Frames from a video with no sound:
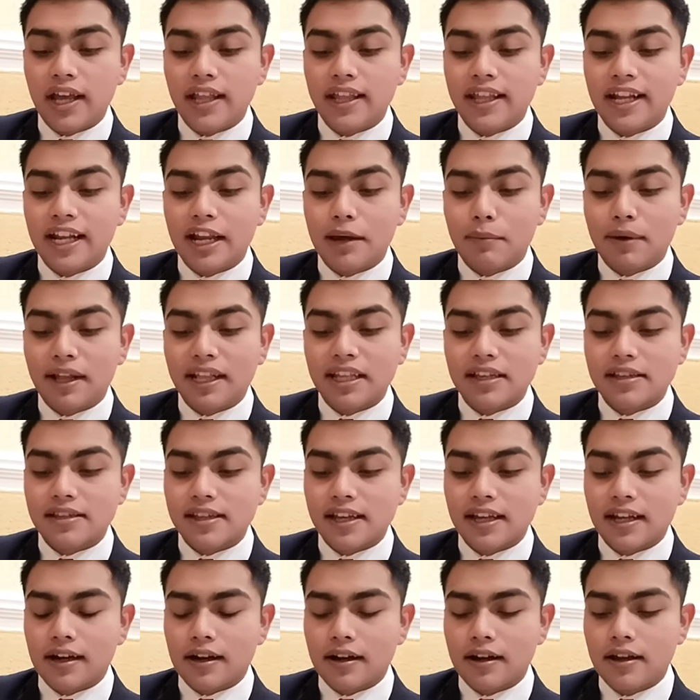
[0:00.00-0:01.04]
en el
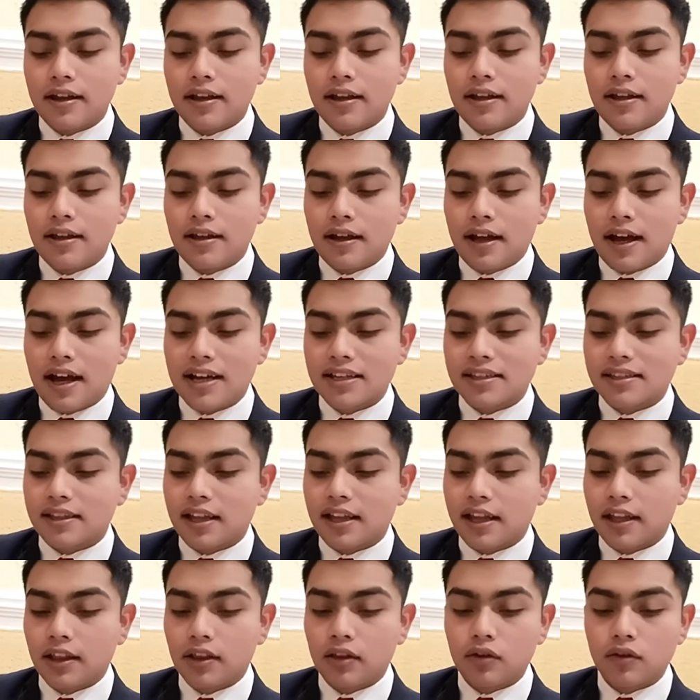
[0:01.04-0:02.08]
amanecer. Hasta
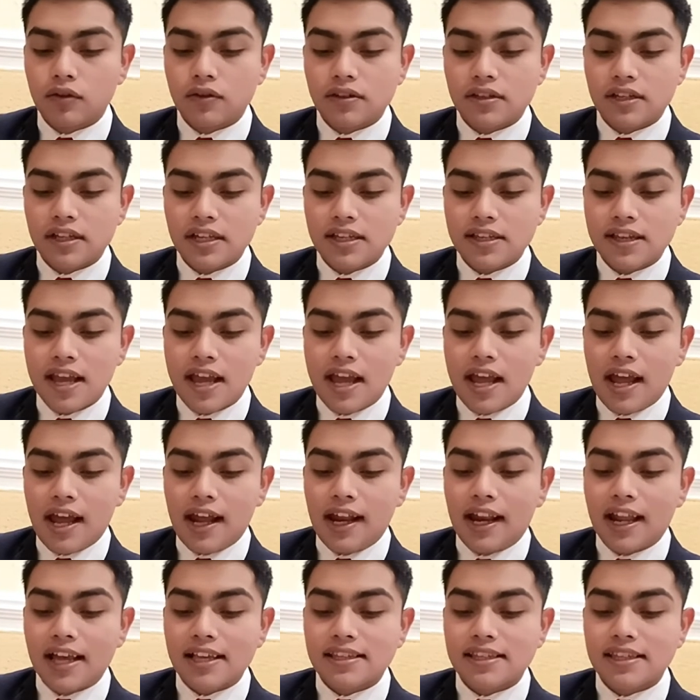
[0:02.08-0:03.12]
entonces
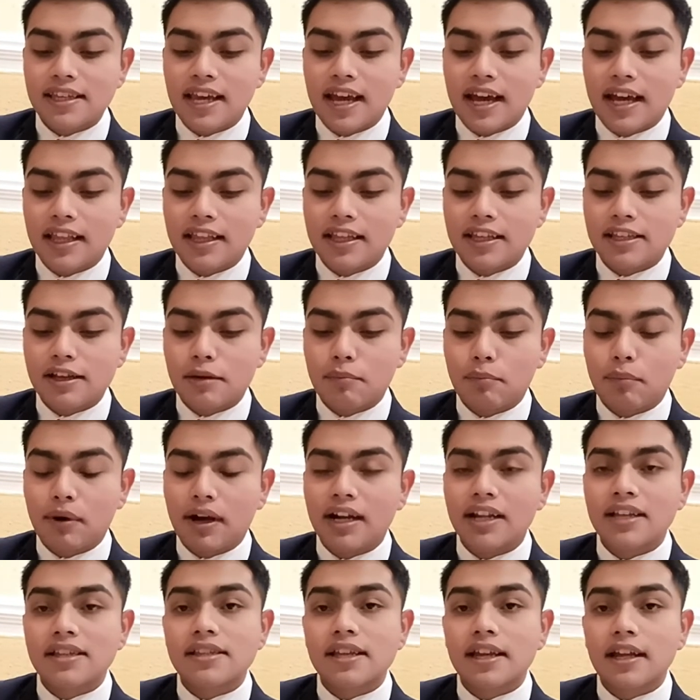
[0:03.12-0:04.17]
la hacía
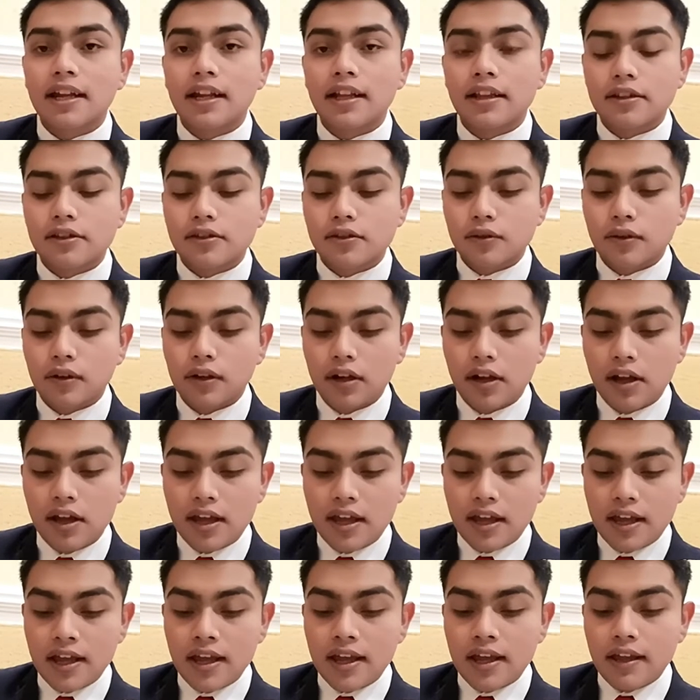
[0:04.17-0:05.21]
desaparecer el sol.
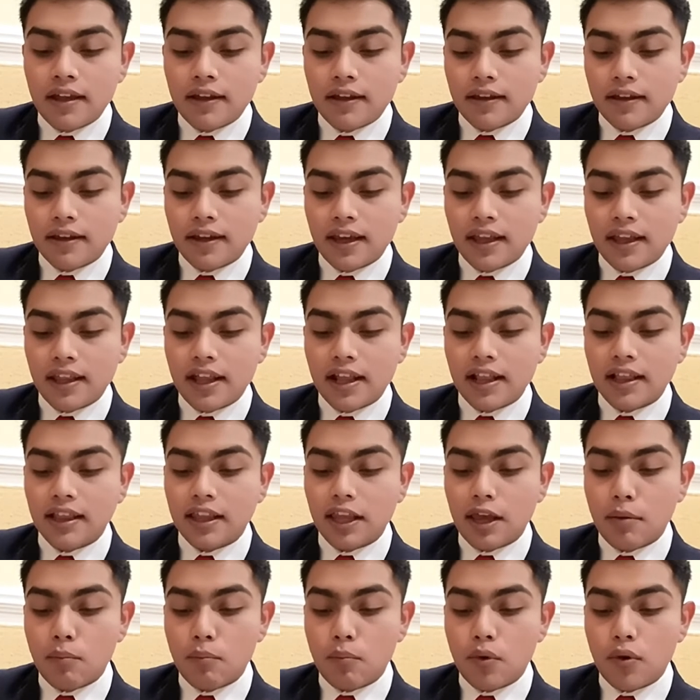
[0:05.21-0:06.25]
Y en el
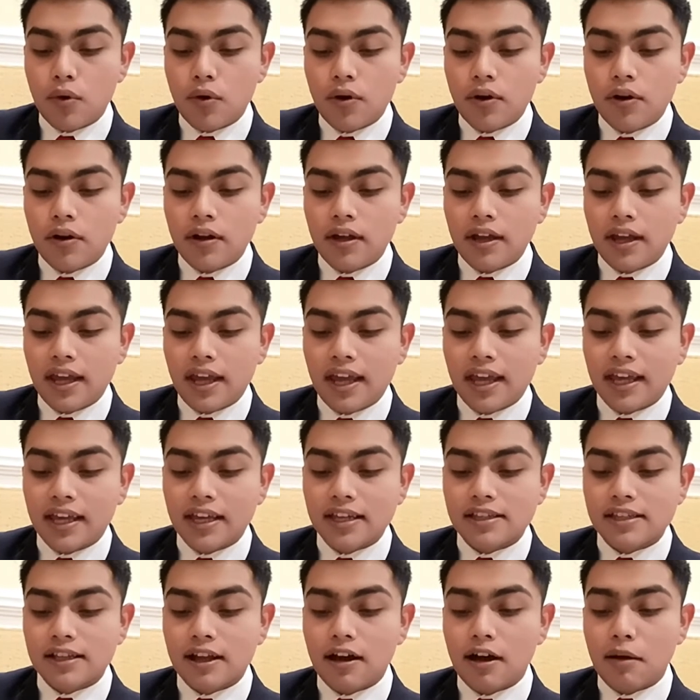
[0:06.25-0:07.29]
tiempo en que
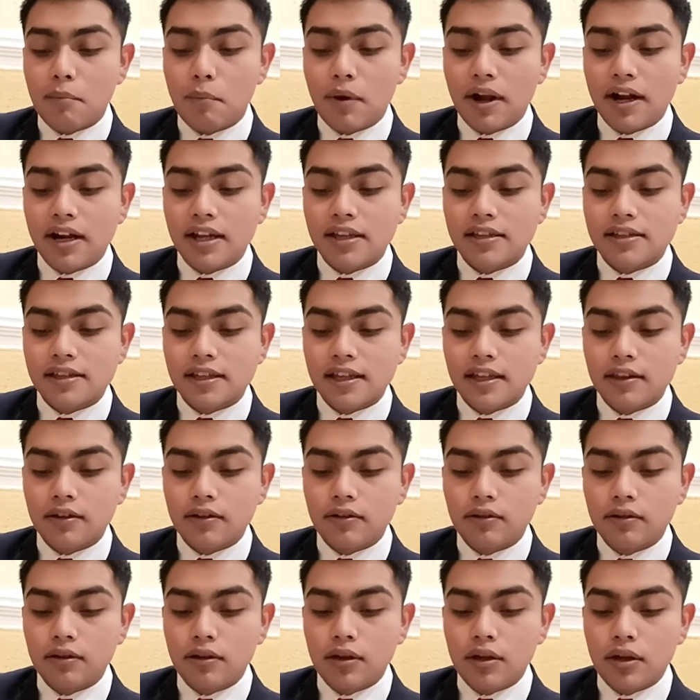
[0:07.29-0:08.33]
estaba
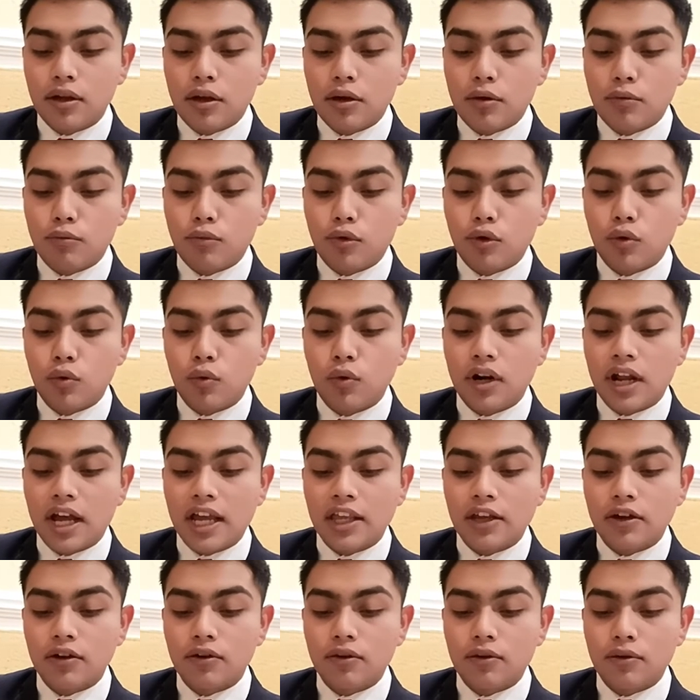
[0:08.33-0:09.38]
aparecido, por un
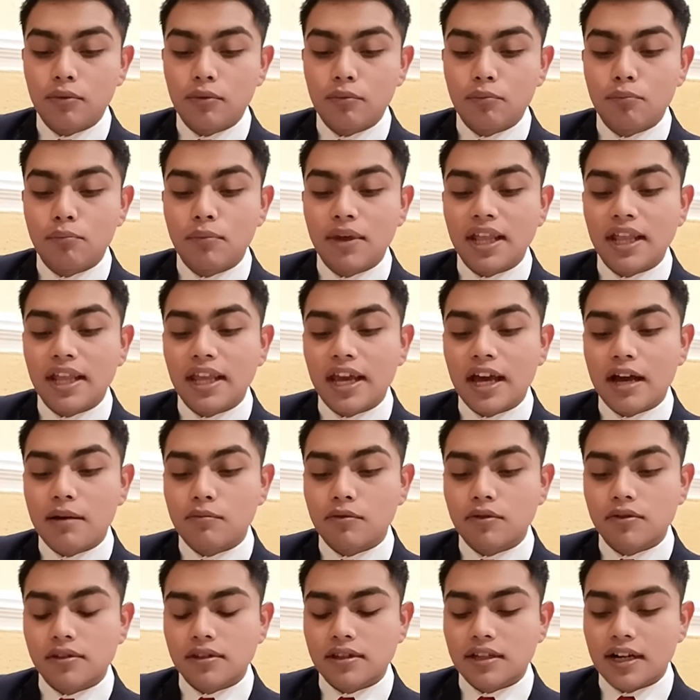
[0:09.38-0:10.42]
año venía a
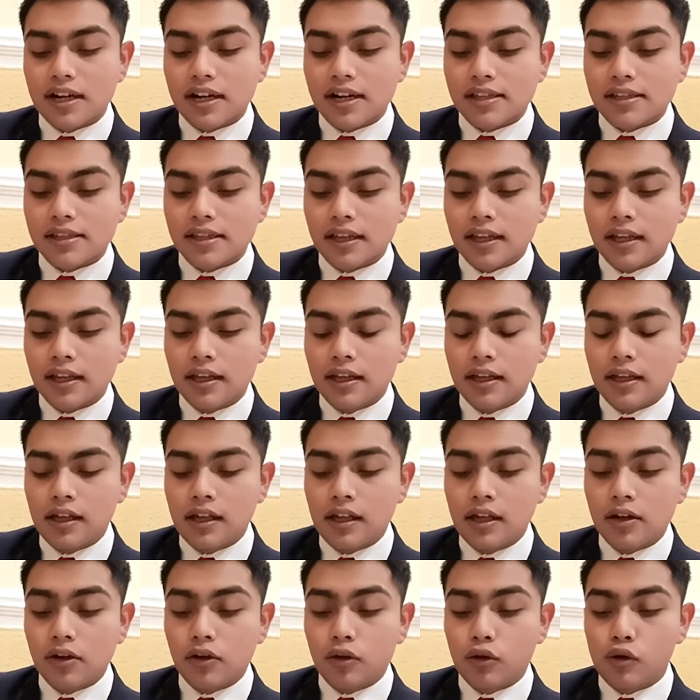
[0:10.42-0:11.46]
mostrarse.
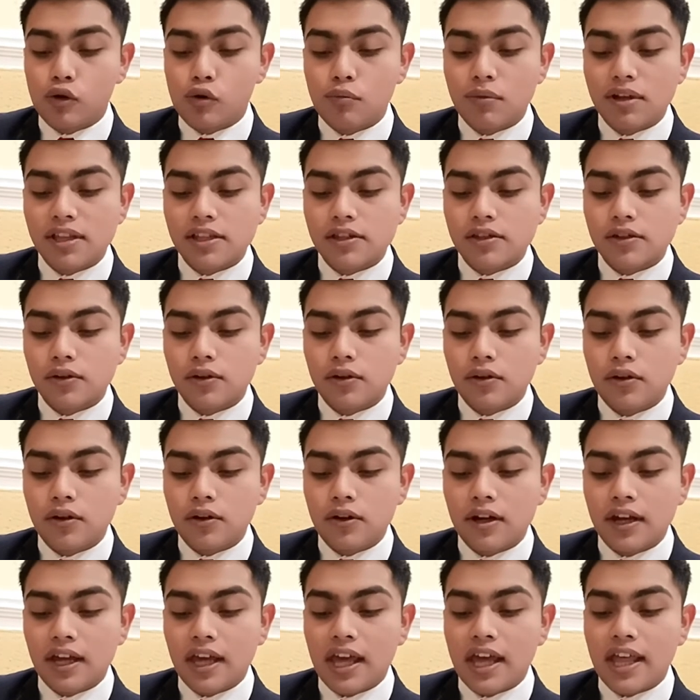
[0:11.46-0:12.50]
Comenzó
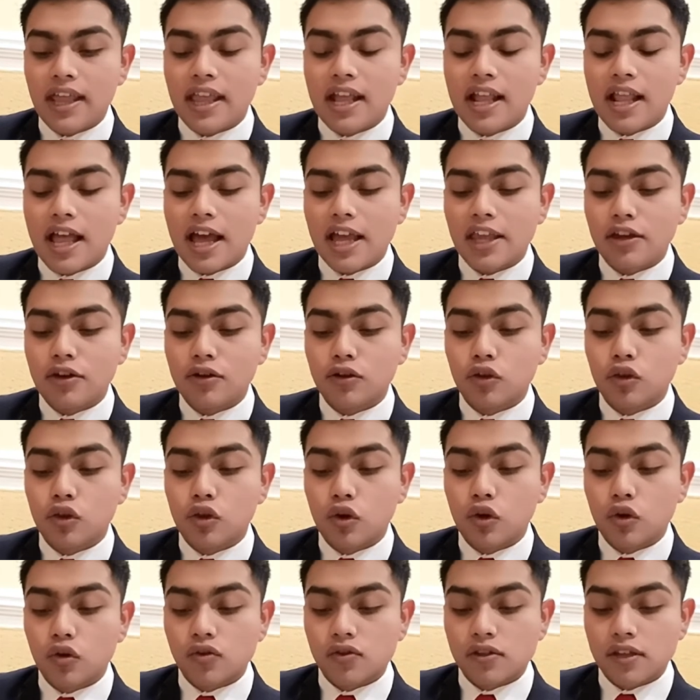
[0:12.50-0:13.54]
en el año
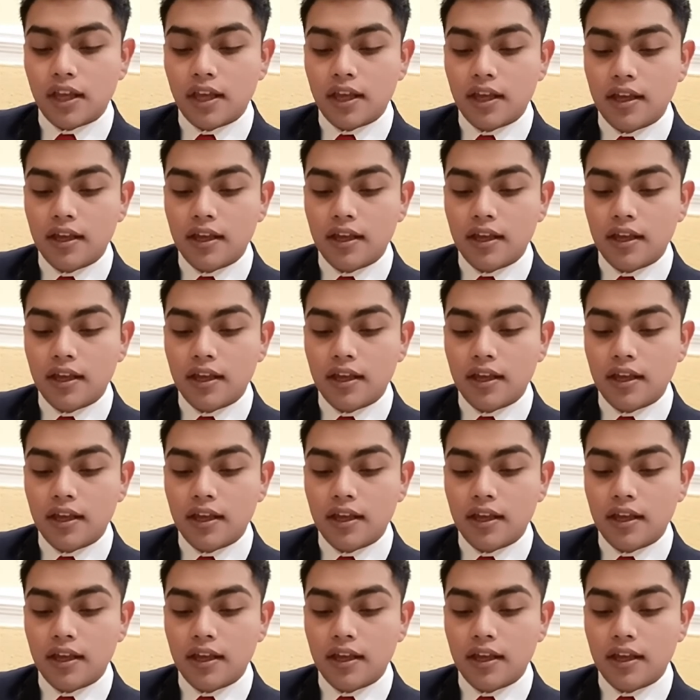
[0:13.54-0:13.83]
12.